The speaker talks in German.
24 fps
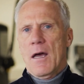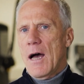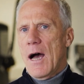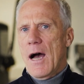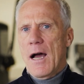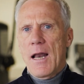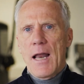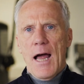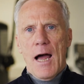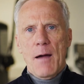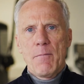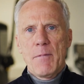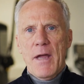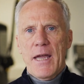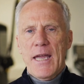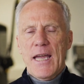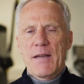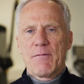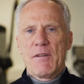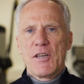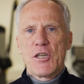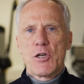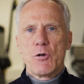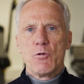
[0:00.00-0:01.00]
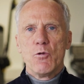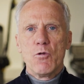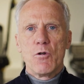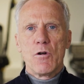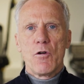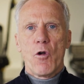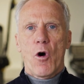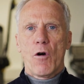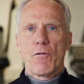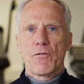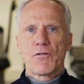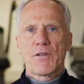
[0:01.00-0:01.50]
Alle haben ja irgendwelche
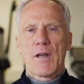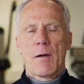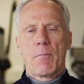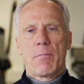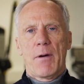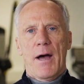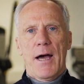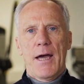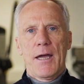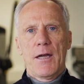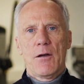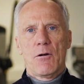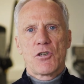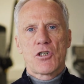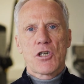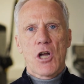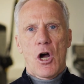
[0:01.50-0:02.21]
Uhren oft dabei und